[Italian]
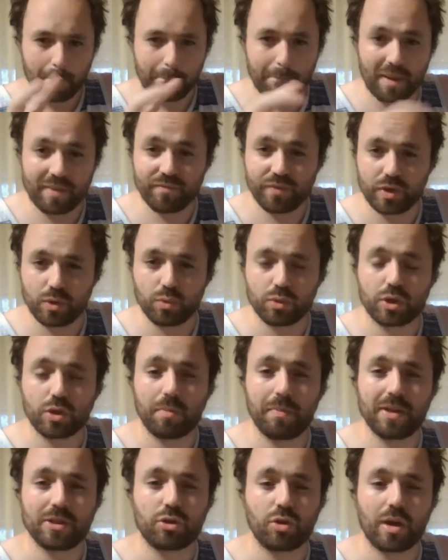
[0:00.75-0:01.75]
Benvenuti
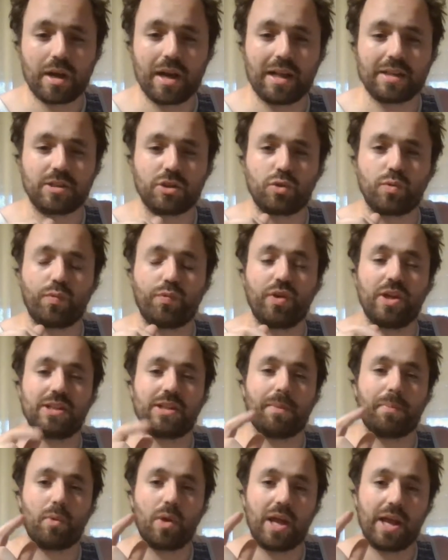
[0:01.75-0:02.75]
o bentornati su
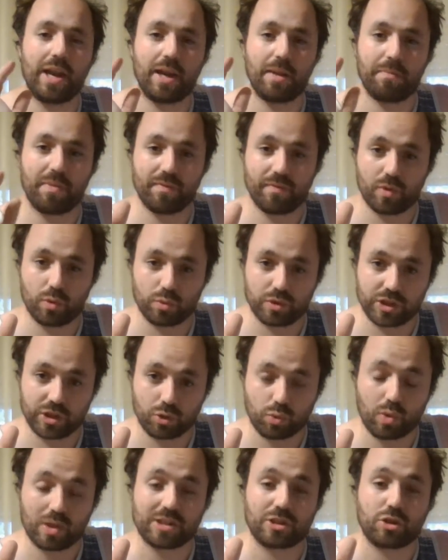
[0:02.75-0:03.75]
Fantapolen e benvenuti
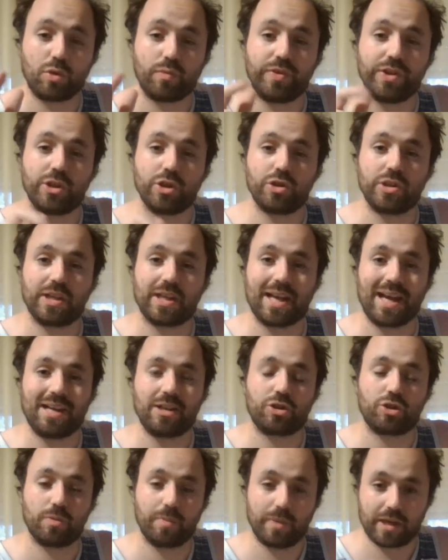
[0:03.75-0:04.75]
in questo video di
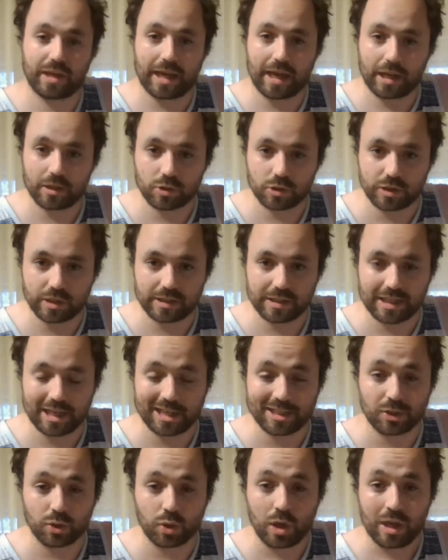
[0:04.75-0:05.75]
calciomercato
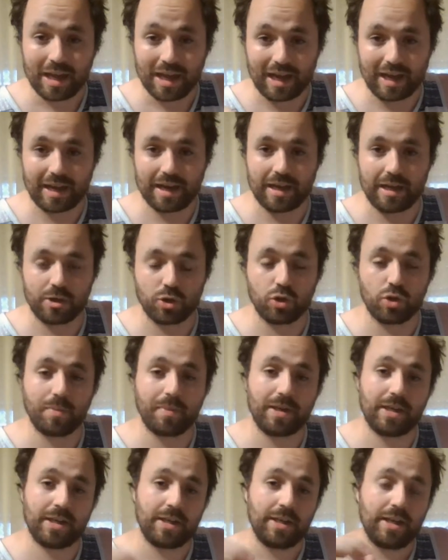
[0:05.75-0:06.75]
dedicato alla
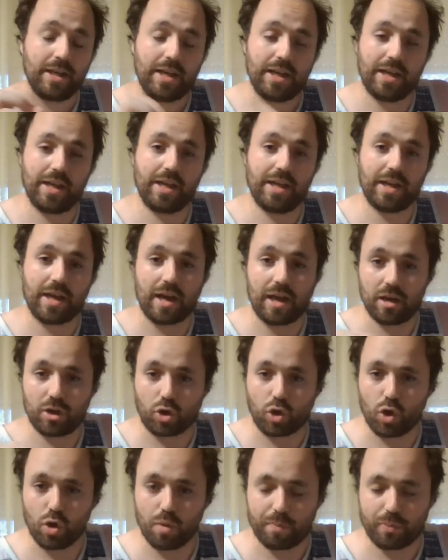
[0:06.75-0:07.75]
Roma e al
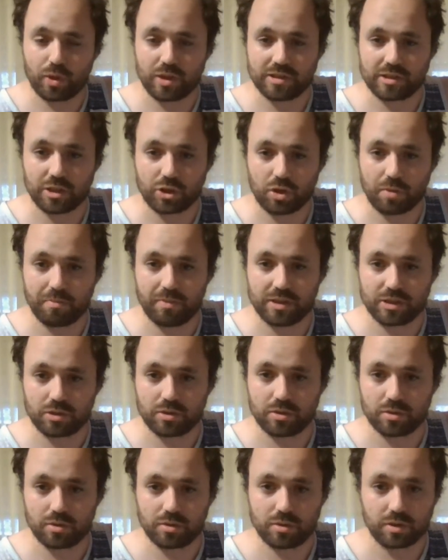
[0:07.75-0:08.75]
colpo che è stato,
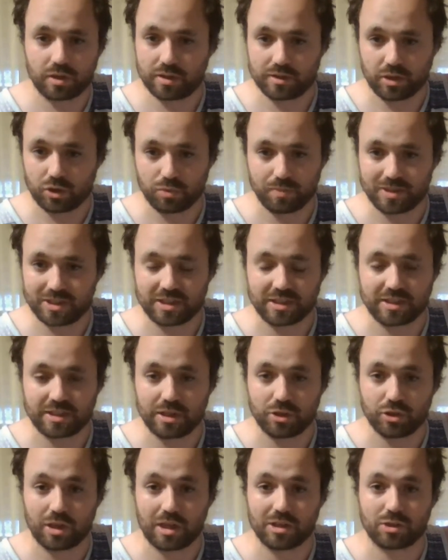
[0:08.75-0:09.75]
ammesso, che è stato messo a
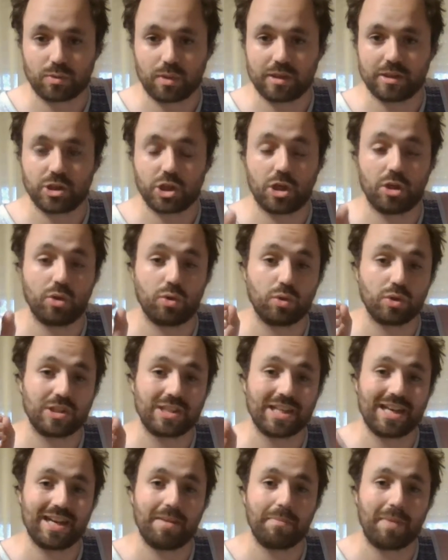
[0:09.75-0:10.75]
segno dalla squadra
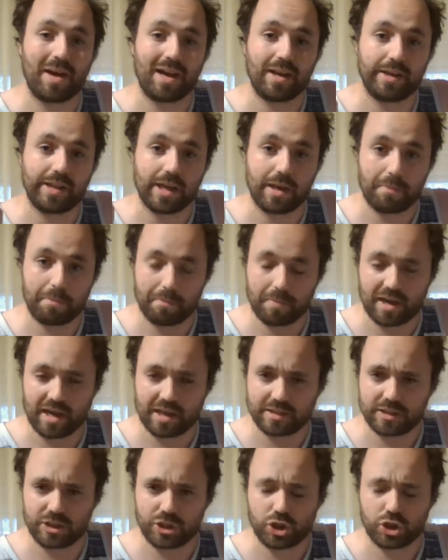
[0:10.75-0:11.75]
giallorossa Nemanja
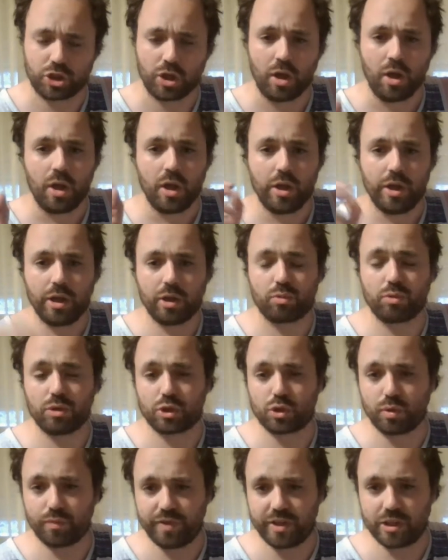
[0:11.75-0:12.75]
Matic. In
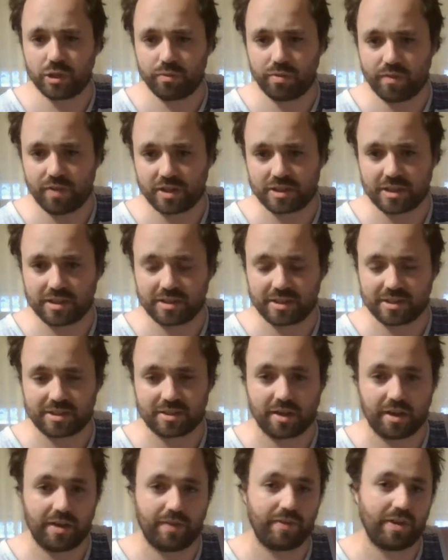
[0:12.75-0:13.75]
questo video vi vado a
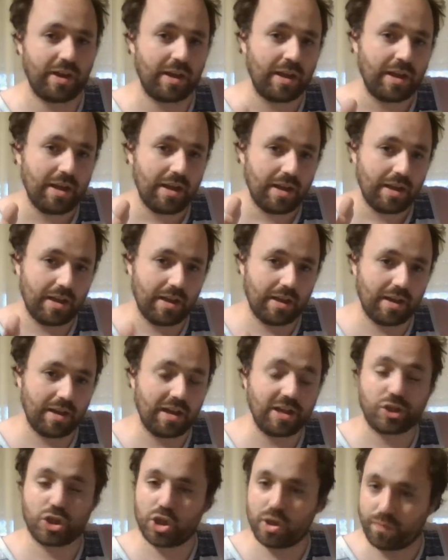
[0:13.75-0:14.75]
descrivere eh,
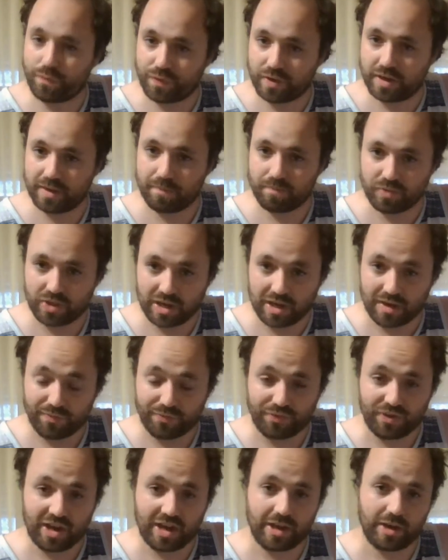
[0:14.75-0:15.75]
le cifre
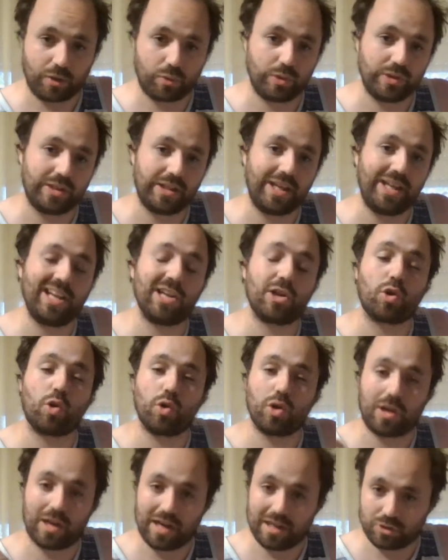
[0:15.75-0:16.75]
dell'affare, quindi il
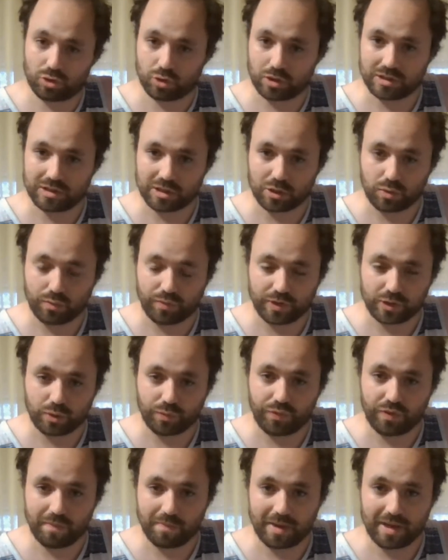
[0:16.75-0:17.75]
contratto che è stato fatto
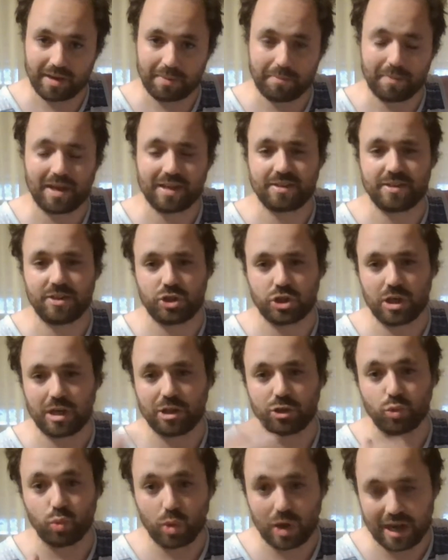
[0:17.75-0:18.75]
firmare a Matic, la
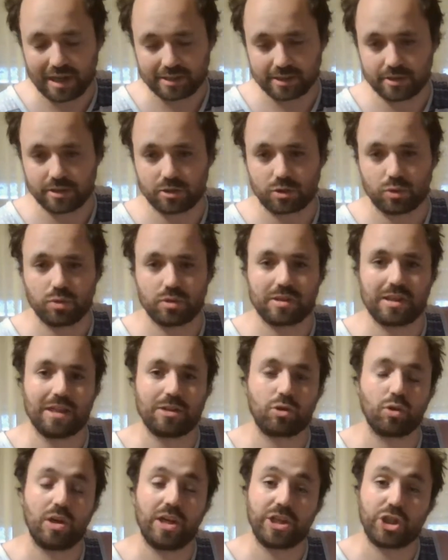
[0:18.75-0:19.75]
durata del
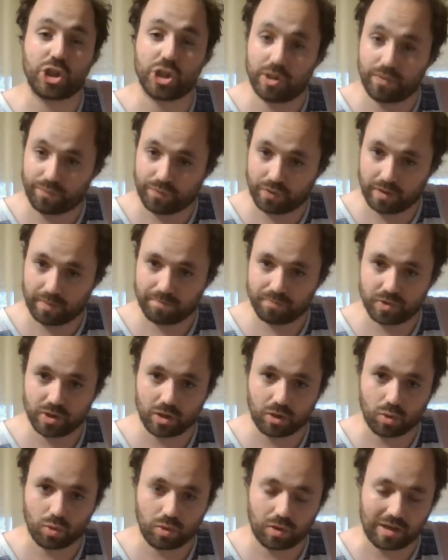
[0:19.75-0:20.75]
contratto, le cifre
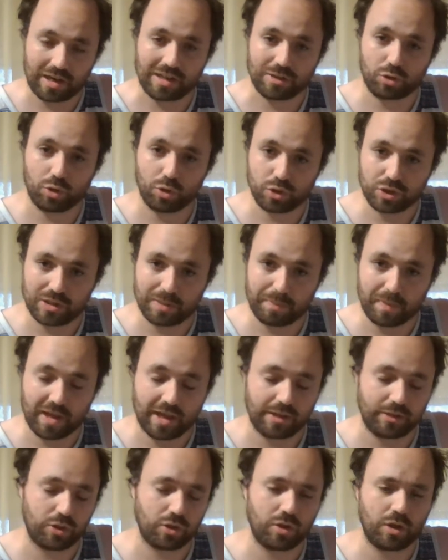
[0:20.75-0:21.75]
del contratto, lo
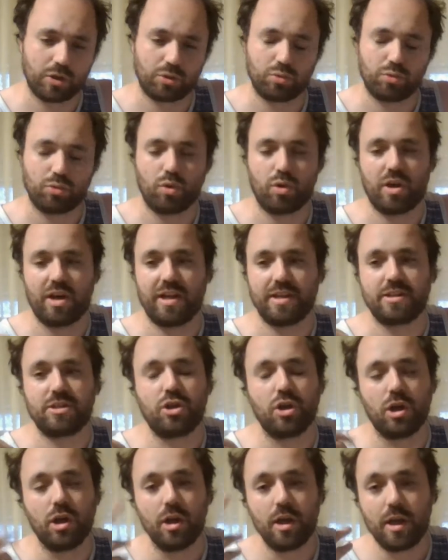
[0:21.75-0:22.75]
stipendio e tutto il
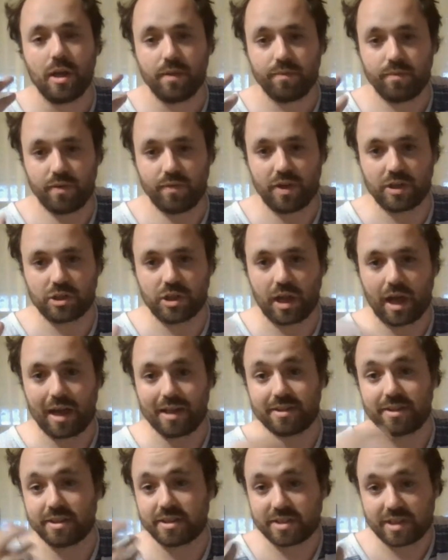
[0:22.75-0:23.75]
resto. Vi vado a
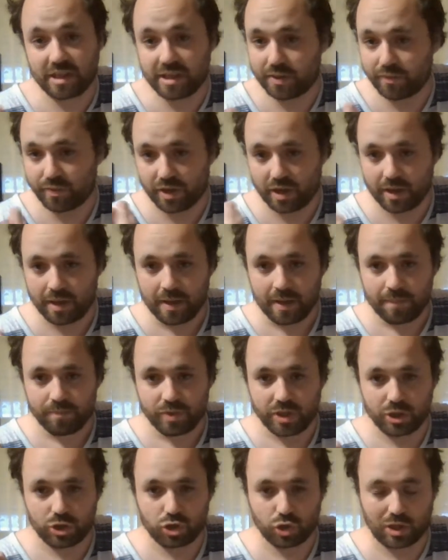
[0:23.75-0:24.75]
descrivere
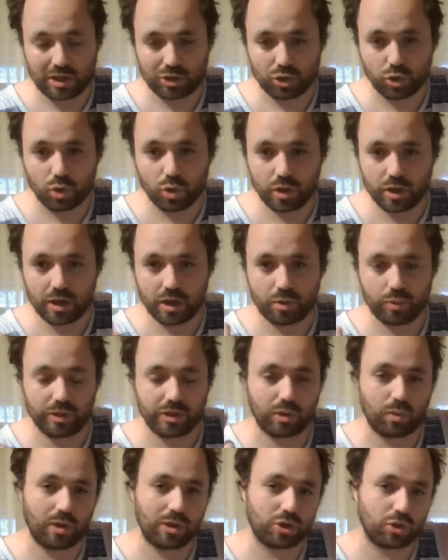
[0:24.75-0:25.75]
il giocatore,
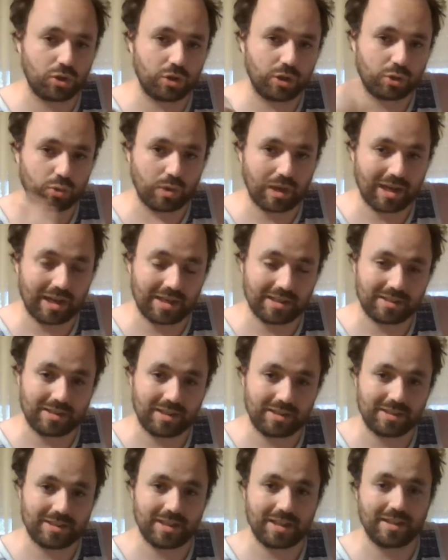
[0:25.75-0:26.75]
quindi quali sono le sue
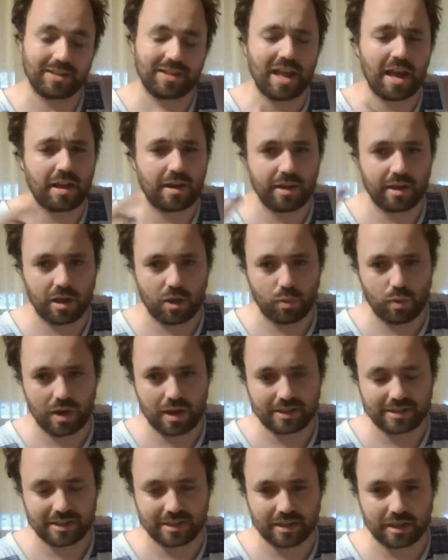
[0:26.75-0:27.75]
caratteristiche tecniche, qual
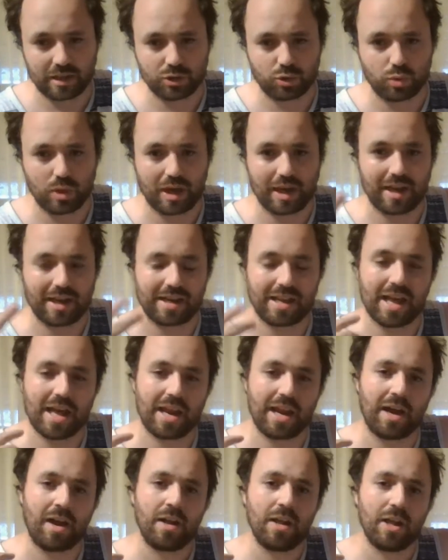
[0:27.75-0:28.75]
è stata la sua
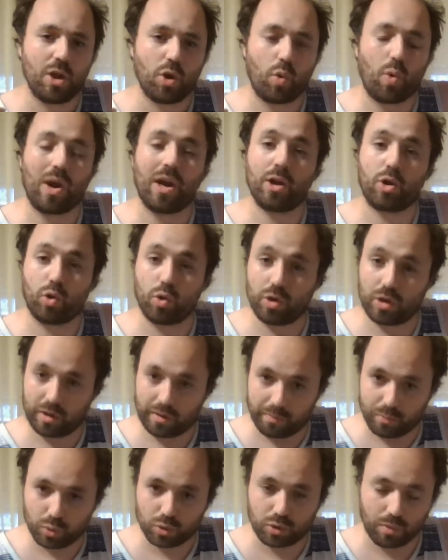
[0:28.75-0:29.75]
carriera, quale
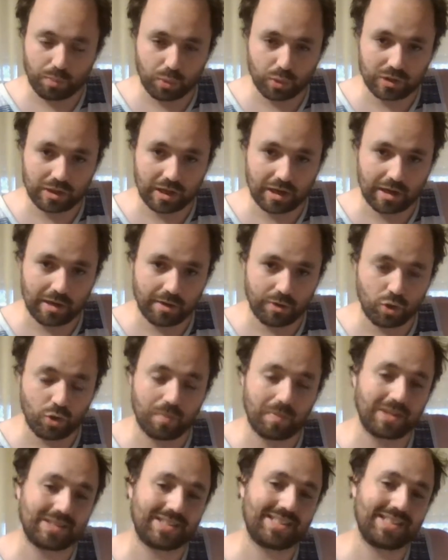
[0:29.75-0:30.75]
contributo può dare alla
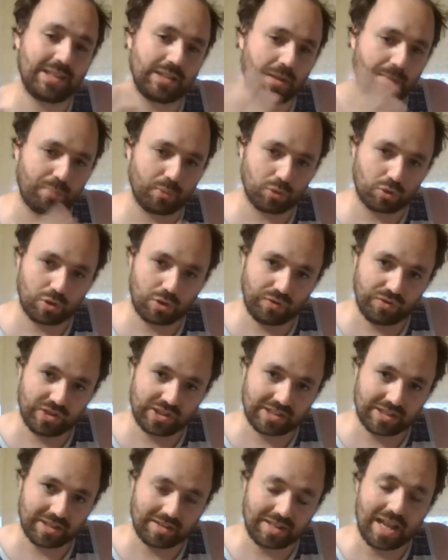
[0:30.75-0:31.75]
Roma sia dal punto di
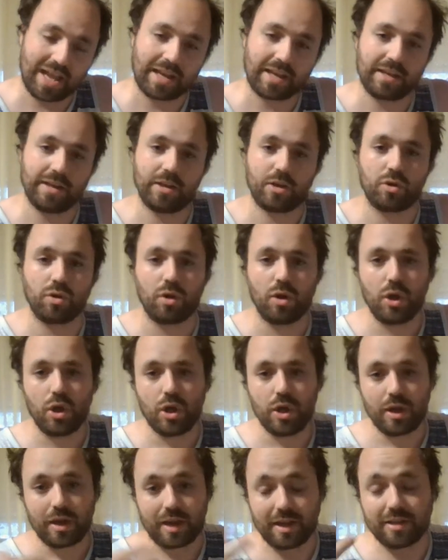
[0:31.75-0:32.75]
vista tecnico
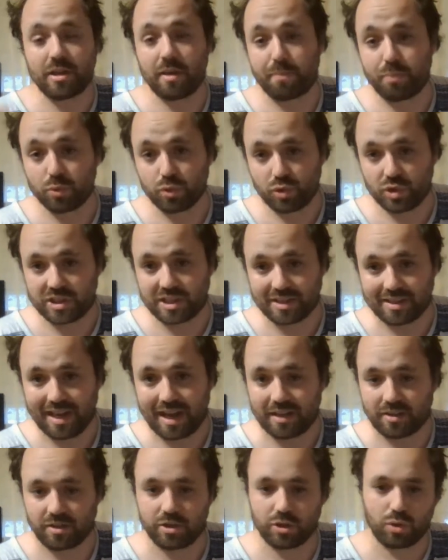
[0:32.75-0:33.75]
che dal punto di vista
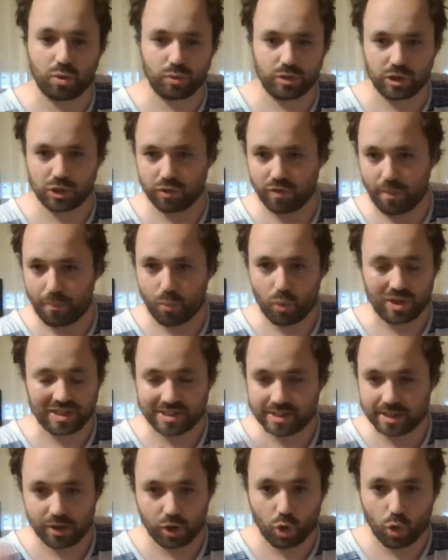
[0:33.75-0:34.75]
tattico, quindi dove può
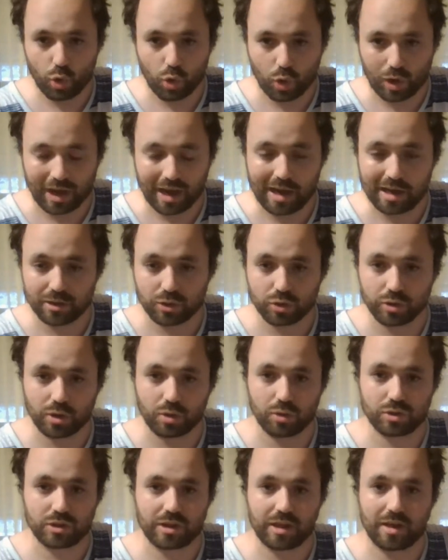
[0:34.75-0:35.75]
essere collocato
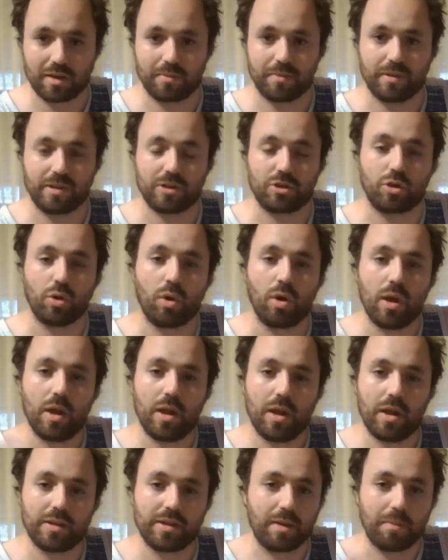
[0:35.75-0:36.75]
nello schieramento,
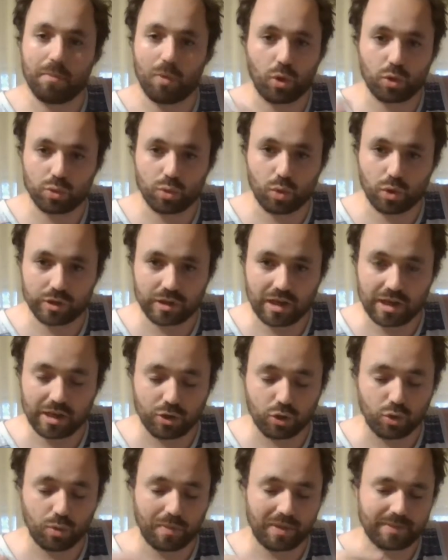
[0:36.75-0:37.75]
nel modulo della
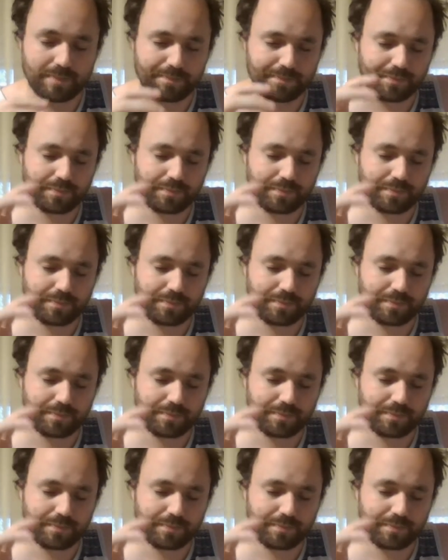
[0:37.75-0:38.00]
Roma